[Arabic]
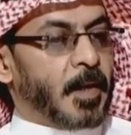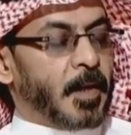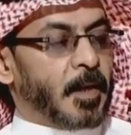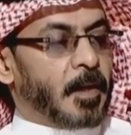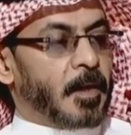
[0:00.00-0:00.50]

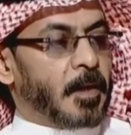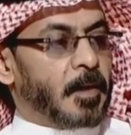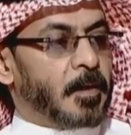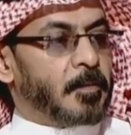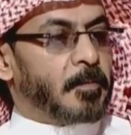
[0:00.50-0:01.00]

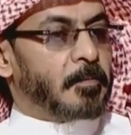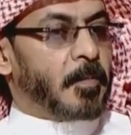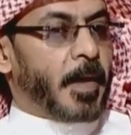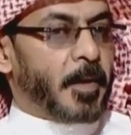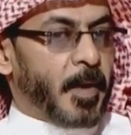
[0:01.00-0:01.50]
آه،
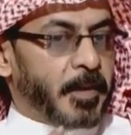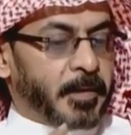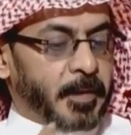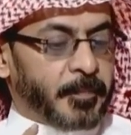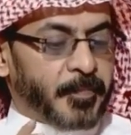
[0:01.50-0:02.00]
أنا ما
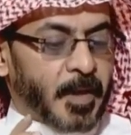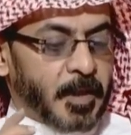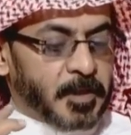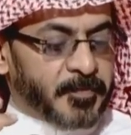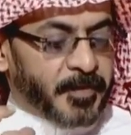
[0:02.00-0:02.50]
أدري
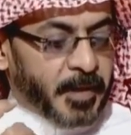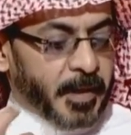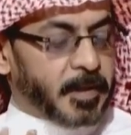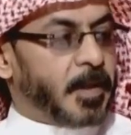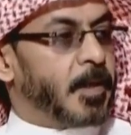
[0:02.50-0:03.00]
إيش
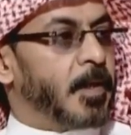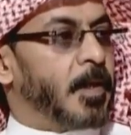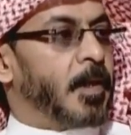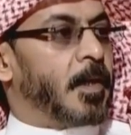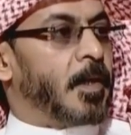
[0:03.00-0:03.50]
فكرة
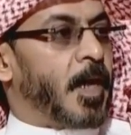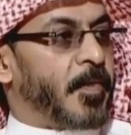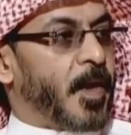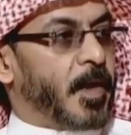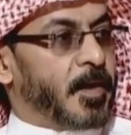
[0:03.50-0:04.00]

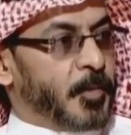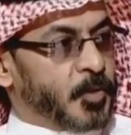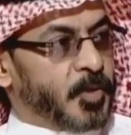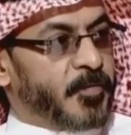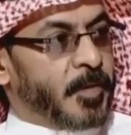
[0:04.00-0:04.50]
الأعضاء اللي
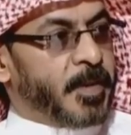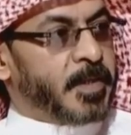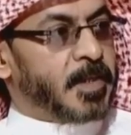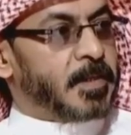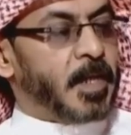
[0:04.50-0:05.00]
موجودين في
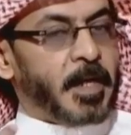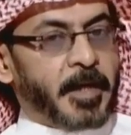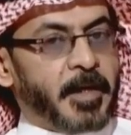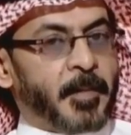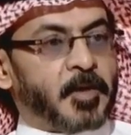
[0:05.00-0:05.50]
المجلس
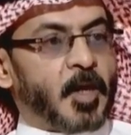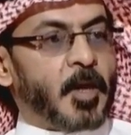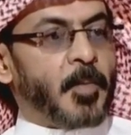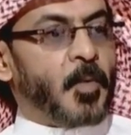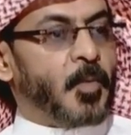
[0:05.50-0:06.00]
حينما
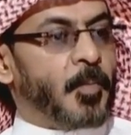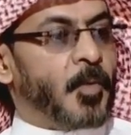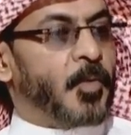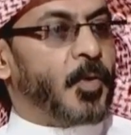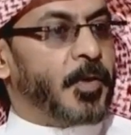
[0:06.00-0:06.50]
طلبوا
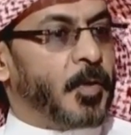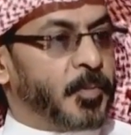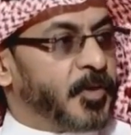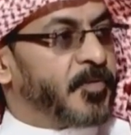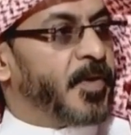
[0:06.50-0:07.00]
موضوع أنهم
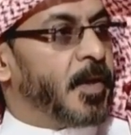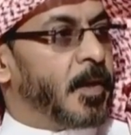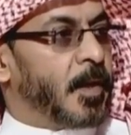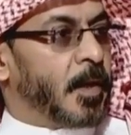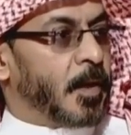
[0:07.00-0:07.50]
ترفع
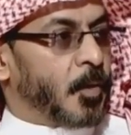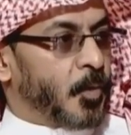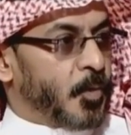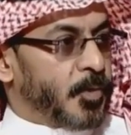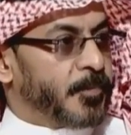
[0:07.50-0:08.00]

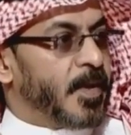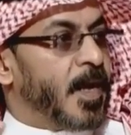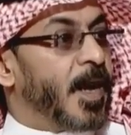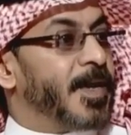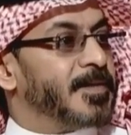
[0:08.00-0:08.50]
القروض
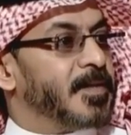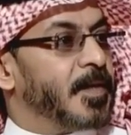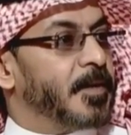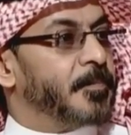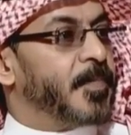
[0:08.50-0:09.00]

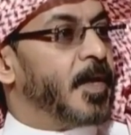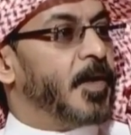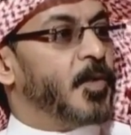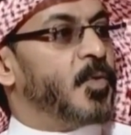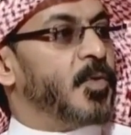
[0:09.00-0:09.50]
خاصة
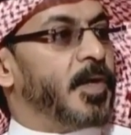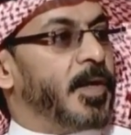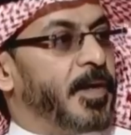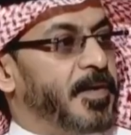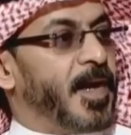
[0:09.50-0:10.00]
أنه
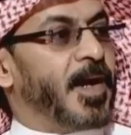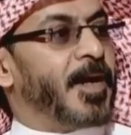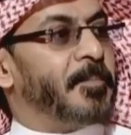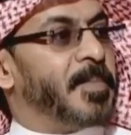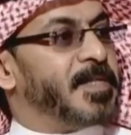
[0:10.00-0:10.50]
احنا
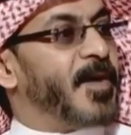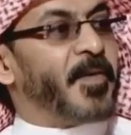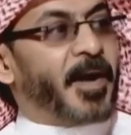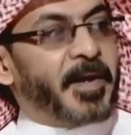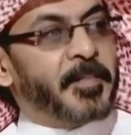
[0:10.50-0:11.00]
على
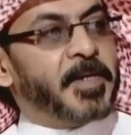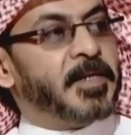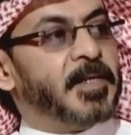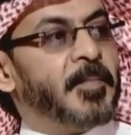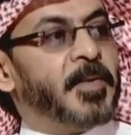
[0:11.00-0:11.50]
مسافة قريبة
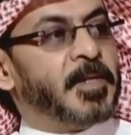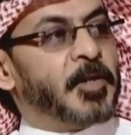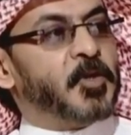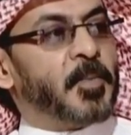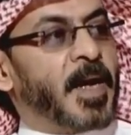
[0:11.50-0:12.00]
جدا من
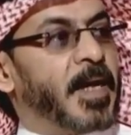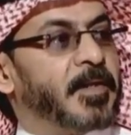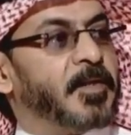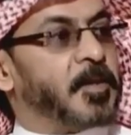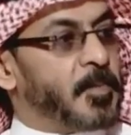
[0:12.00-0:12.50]
تجربة
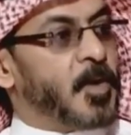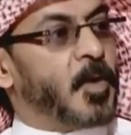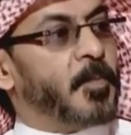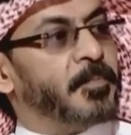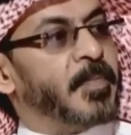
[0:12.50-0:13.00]
حدثت
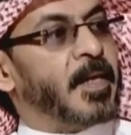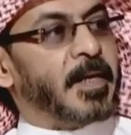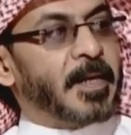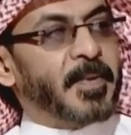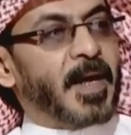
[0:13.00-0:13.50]
معهم
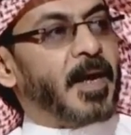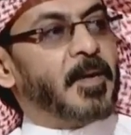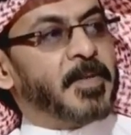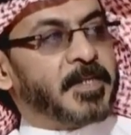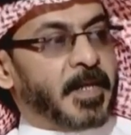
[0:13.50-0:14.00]
قبل
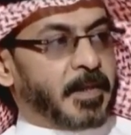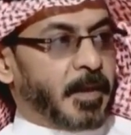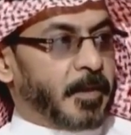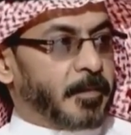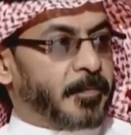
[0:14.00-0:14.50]
أقل من
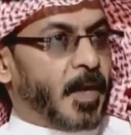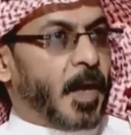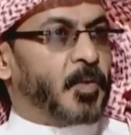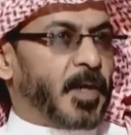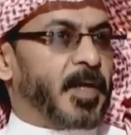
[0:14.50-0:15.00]
سنتين
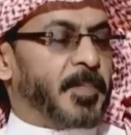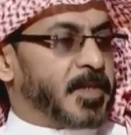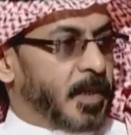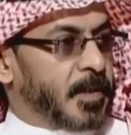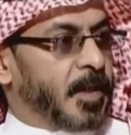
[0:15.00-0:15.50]
أو تقريبا
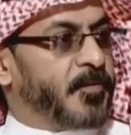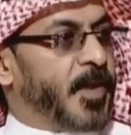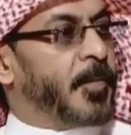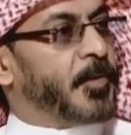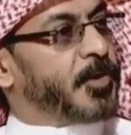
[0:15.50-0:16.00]
سنتين
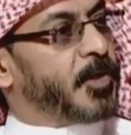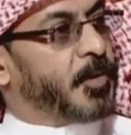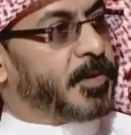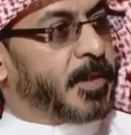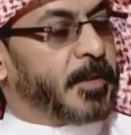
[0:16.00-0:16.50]
في عام
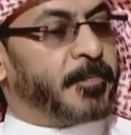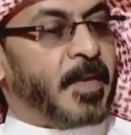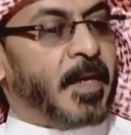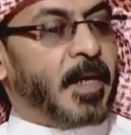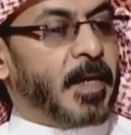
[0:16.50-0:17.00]
2020
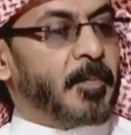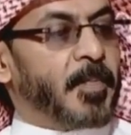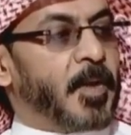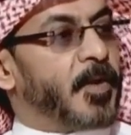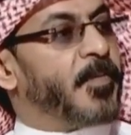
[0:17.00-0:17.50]

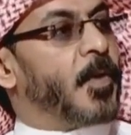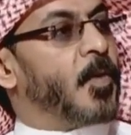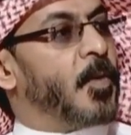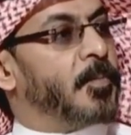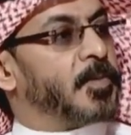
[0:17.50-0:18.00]
لما
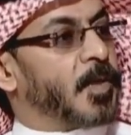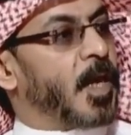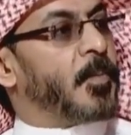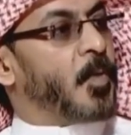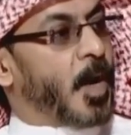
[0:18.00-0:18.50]
رفعوهم
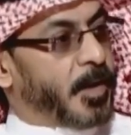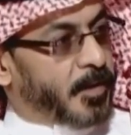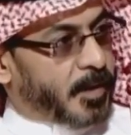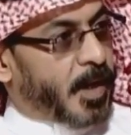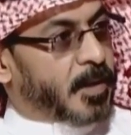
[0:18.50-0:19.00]
طالبوا
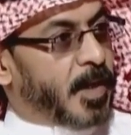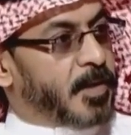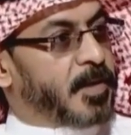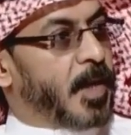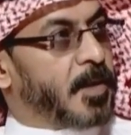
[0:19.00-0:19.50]
أيضا كانت
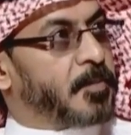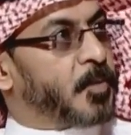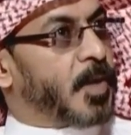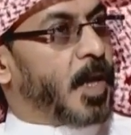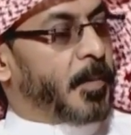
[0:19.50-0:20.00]
هذه ثالث
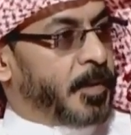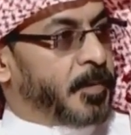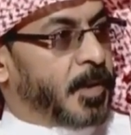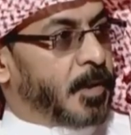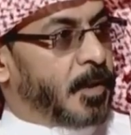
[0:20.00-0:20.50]
مطالبة
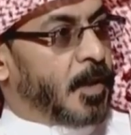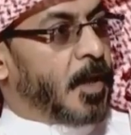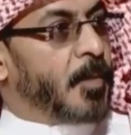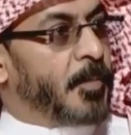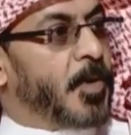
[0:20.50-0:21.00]
يمكن
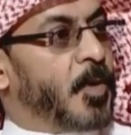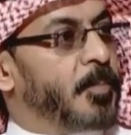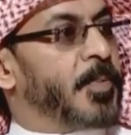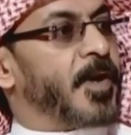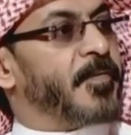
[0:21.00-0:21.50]

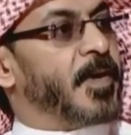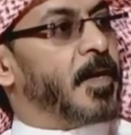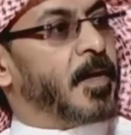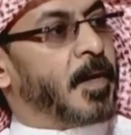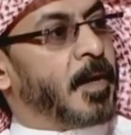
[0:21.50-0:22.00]
منهم برفع
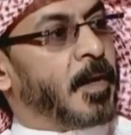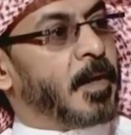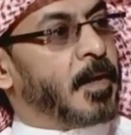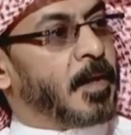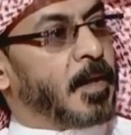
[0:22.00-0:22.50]

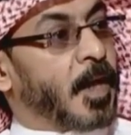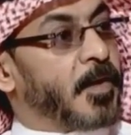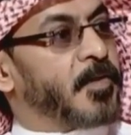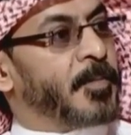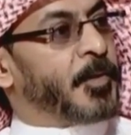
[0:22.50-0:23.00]

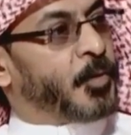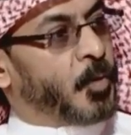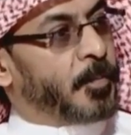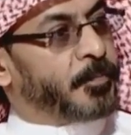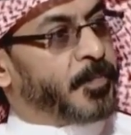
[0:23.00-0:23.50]
القرض
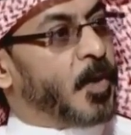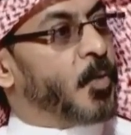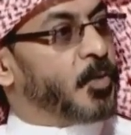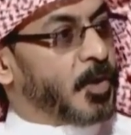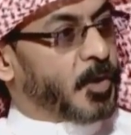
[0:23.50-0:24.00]
المدعوم
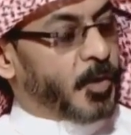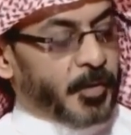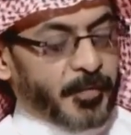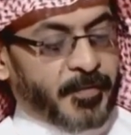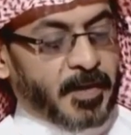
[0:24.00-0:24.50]

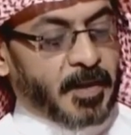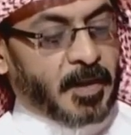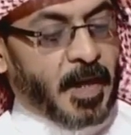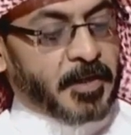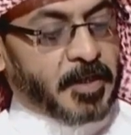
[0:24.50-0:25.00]
وتذكر
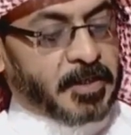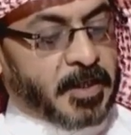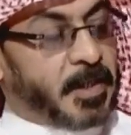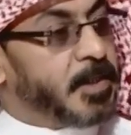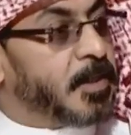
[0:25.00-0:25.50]
في
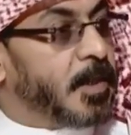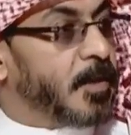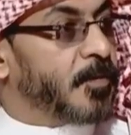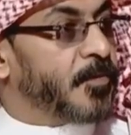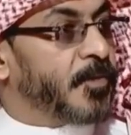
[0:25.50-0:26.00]

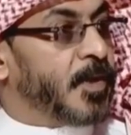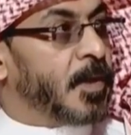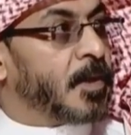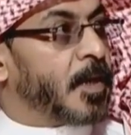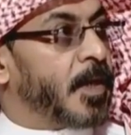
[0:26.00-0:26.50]
2020
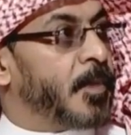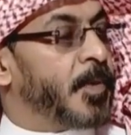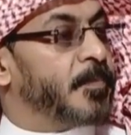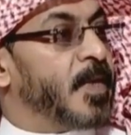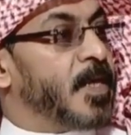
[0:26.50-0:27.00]
في
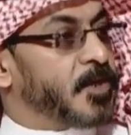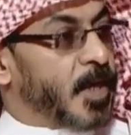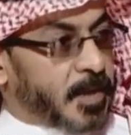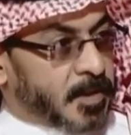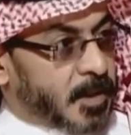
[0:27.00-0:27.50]
تقريبا
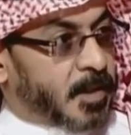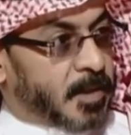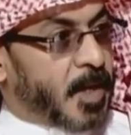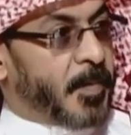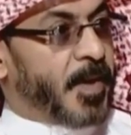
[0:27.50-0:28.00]
شهر 6
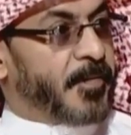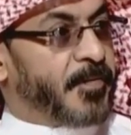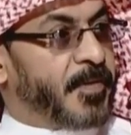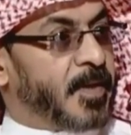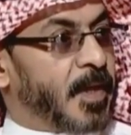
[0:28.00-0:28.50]
7
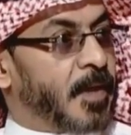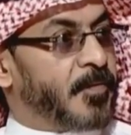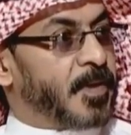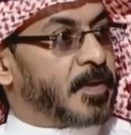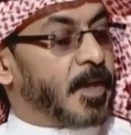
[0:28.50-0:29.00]
في ذاك
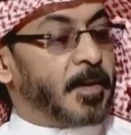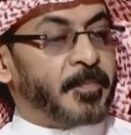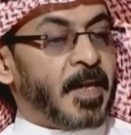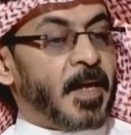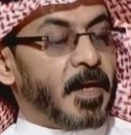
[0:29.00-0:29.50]
الفترة
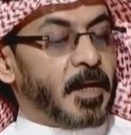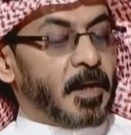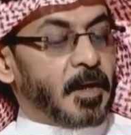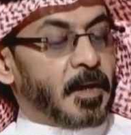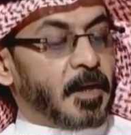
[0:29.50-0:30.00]
آه،
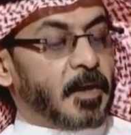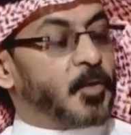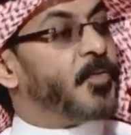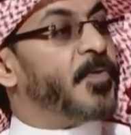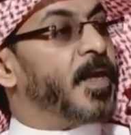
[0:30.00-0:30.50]
آه،
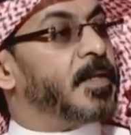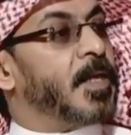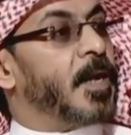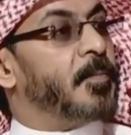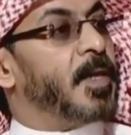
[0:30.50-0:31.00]
رفع
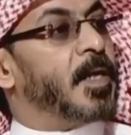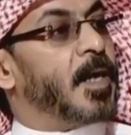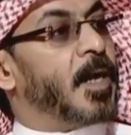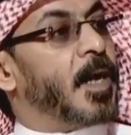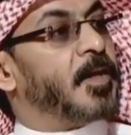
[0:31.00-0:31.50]
الدعم
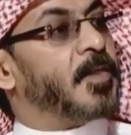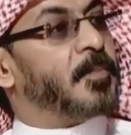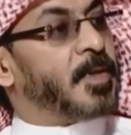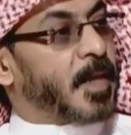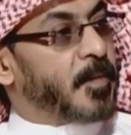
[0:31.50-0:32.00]
إلى أكثر
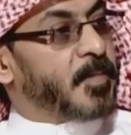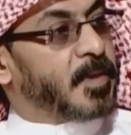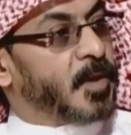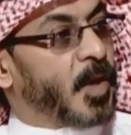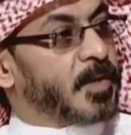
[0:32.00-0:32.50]
من كان
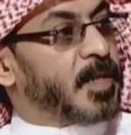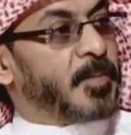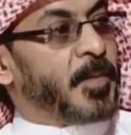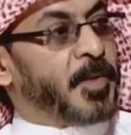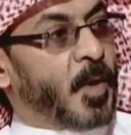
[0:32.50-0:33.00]
يغطي
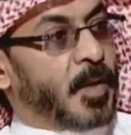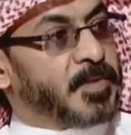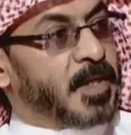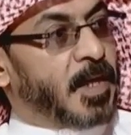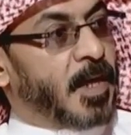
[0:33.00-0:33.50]

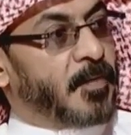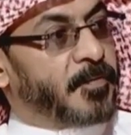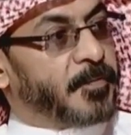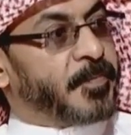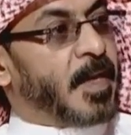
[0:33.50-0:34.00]
850
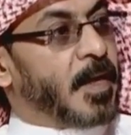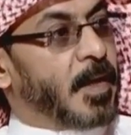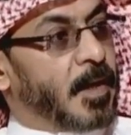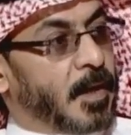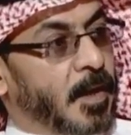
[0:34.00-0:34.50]
ألف
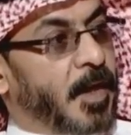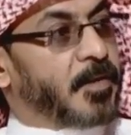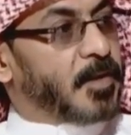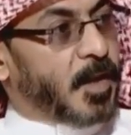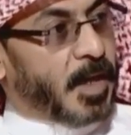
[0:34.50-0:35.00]
آه،
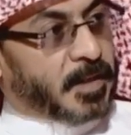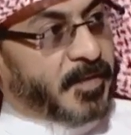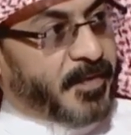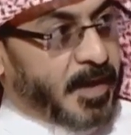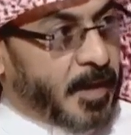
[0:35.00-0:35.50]
القرض
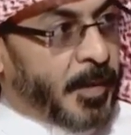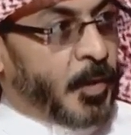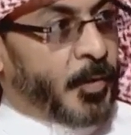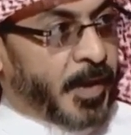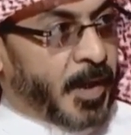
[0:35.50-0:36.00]
ارتفع إلى
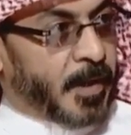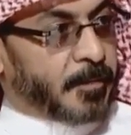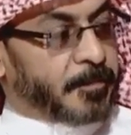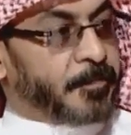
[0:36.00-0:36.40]
مليون ريال